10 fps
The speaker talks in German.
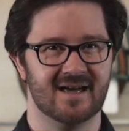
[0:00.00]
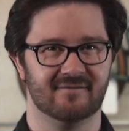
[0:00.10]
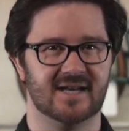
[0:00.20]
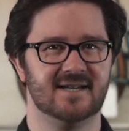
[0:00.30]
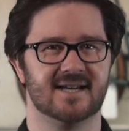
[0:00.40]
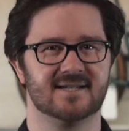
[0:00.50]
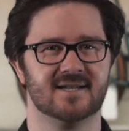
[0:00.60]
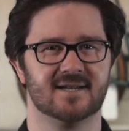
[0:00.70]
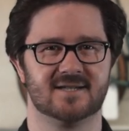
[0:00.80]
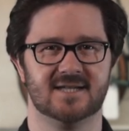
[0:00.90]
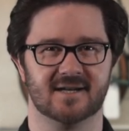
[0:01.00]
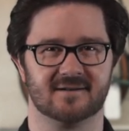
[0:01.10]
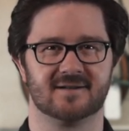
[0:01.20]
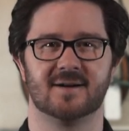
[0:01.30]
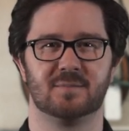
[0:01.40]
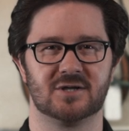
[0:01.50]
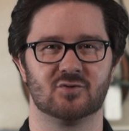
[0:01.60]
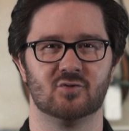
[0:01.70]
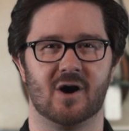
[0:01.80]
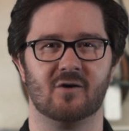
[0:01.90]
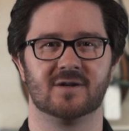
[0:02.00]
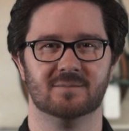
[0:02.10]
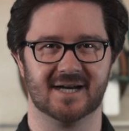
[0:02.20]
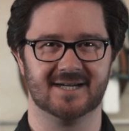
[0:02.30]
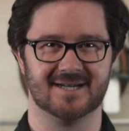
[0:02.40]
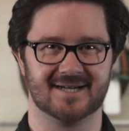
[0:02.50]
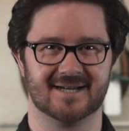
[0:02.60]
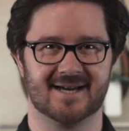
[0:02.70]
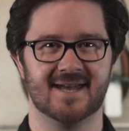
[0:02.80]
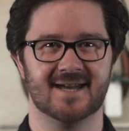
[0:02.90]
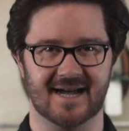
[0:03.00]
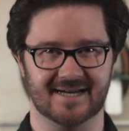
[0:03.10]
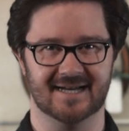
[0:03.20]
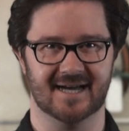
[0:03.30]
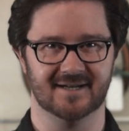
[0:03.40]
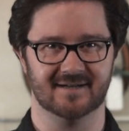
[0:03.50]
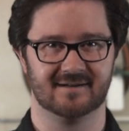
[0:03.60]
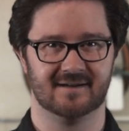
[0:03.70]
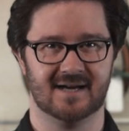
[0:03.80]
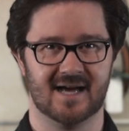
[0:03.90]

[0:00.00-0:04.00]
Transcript: Wenn dich das interessiert, dann bist du auf dem richtigen Kanal gelandet.